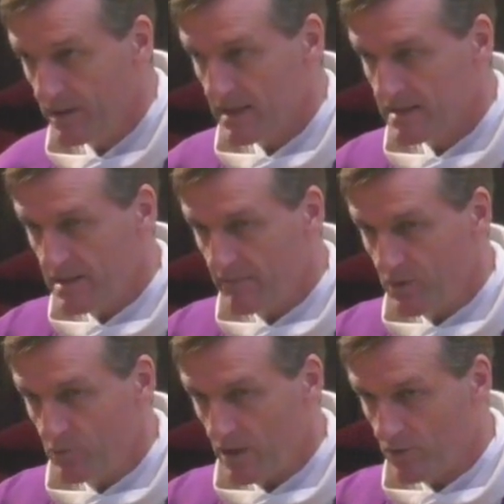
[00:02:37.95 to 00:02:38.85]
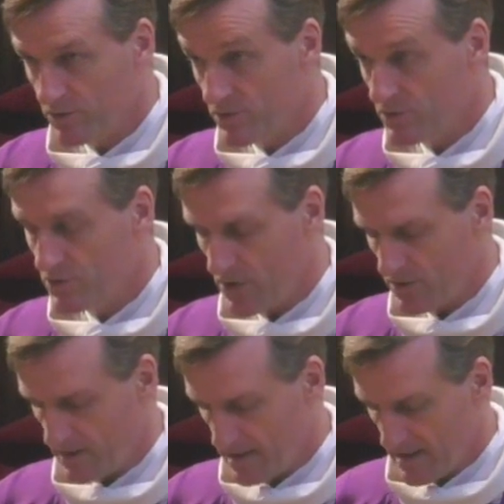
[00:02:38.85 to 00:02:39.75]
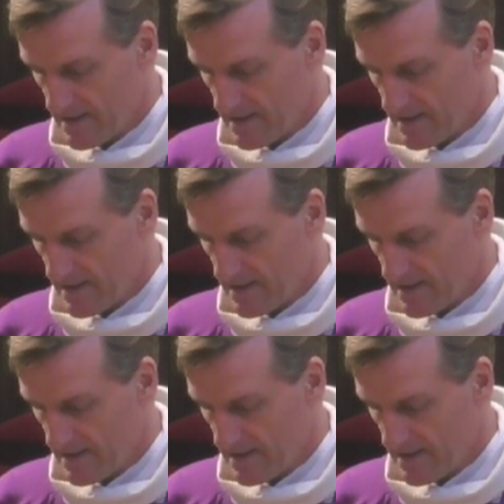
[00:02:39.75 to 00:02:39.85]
Elle s'est évanouie à cause de ce jeûne.